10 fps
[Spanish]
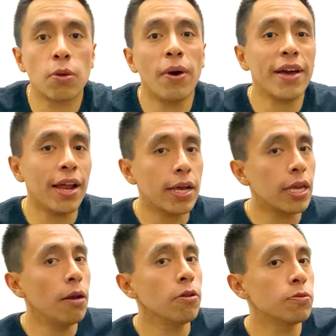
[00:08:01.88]
Te voy a dejar
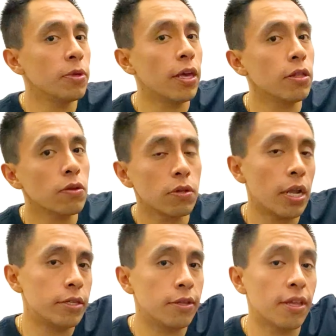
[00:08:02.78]
aquí en los videitos
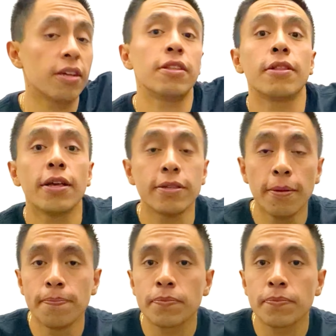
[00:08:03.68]
las etiquetitas